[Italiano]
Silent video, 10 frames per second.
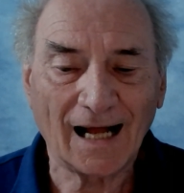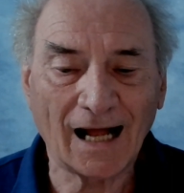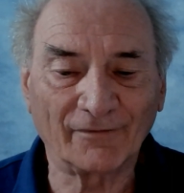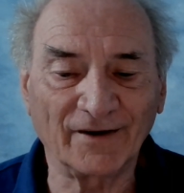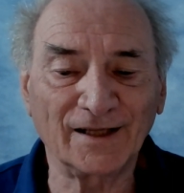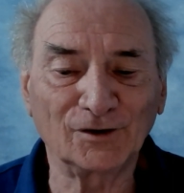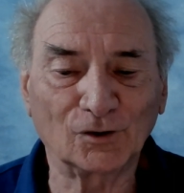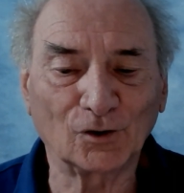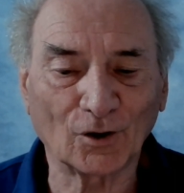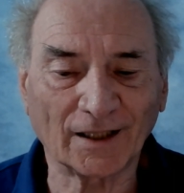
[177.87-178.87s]

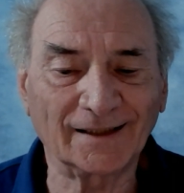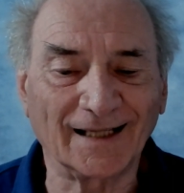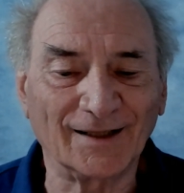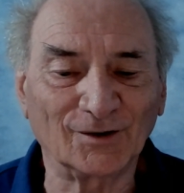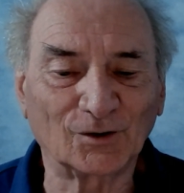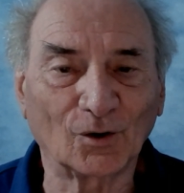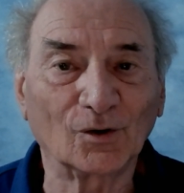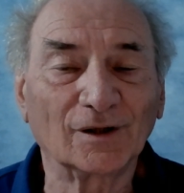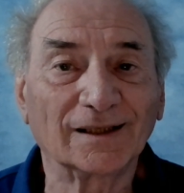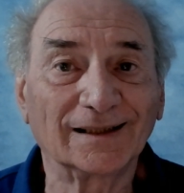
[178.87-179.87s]
avendo
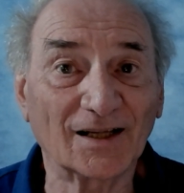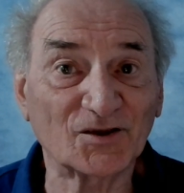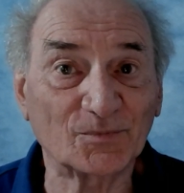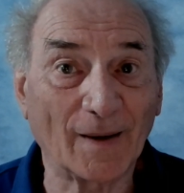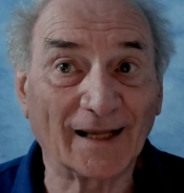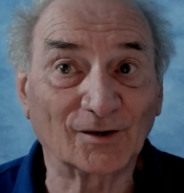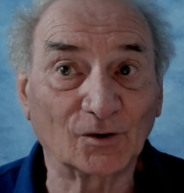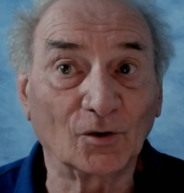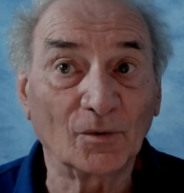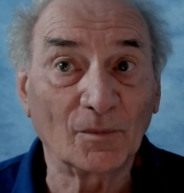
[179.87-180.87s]
redento
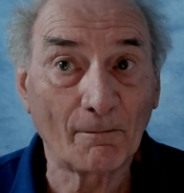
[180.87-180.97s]
l'aspetto